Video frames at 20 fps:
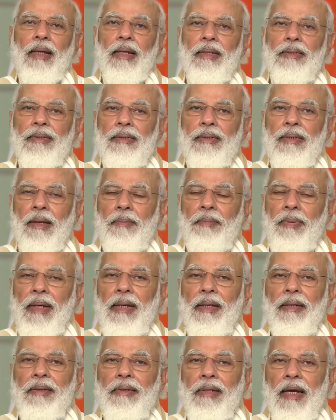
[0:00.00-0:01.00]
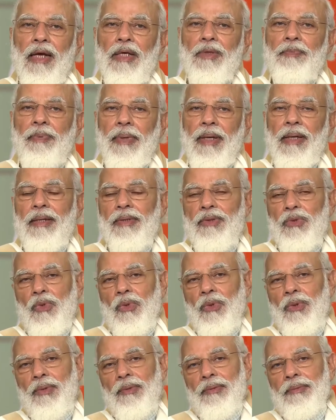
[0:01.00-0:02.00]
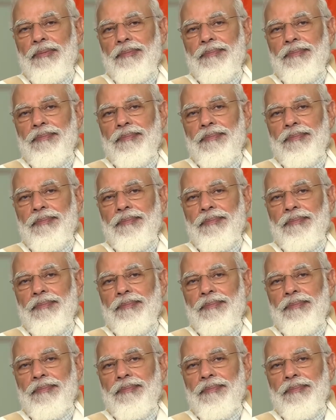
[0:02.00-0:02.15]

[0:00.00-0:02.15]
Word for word: ये सभी टैक्स पेयर्स को